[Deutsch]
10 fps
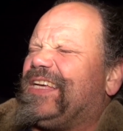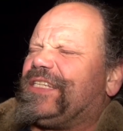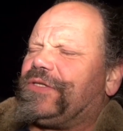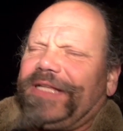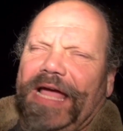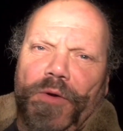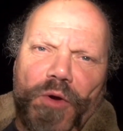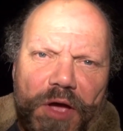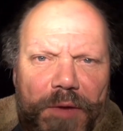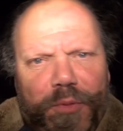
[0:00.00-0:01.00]
So, der
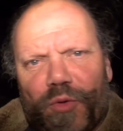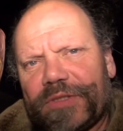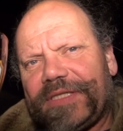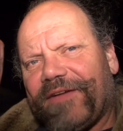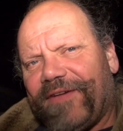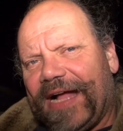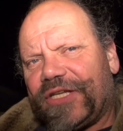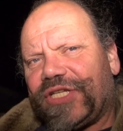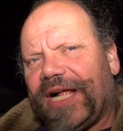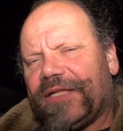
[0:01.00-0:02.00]
Höhepunkt der
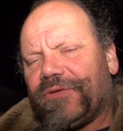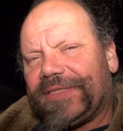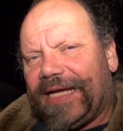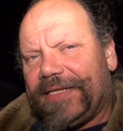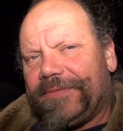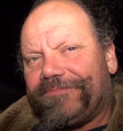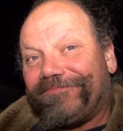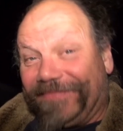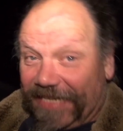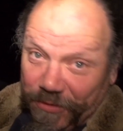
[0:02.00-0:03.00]
Veranstaltung dann
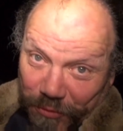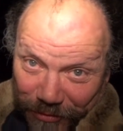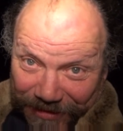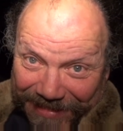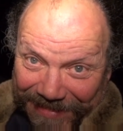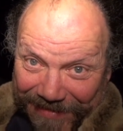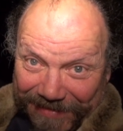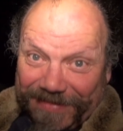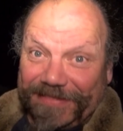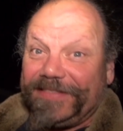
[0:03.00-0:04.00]
natürlich
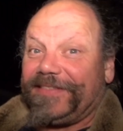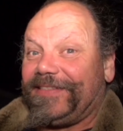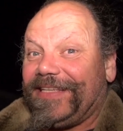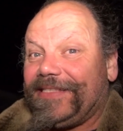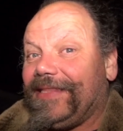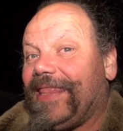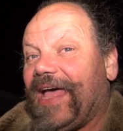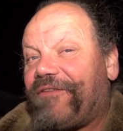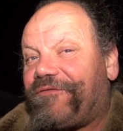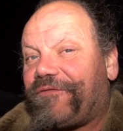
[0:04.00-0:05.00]
das
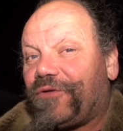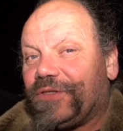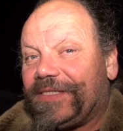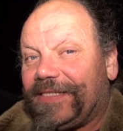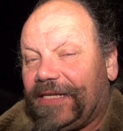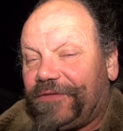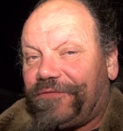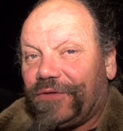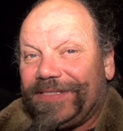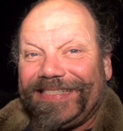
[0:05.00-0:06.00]
Live-Konzert
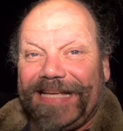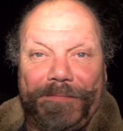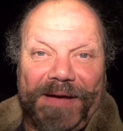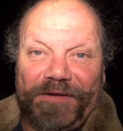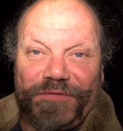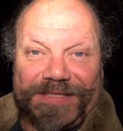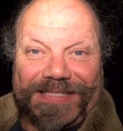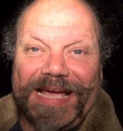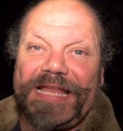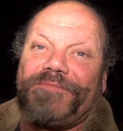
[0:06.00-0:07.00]
von Zappa, von
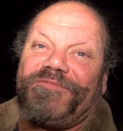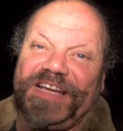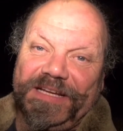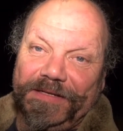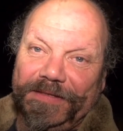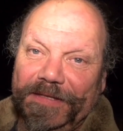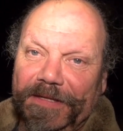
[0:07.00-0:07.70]
seinem Weiher.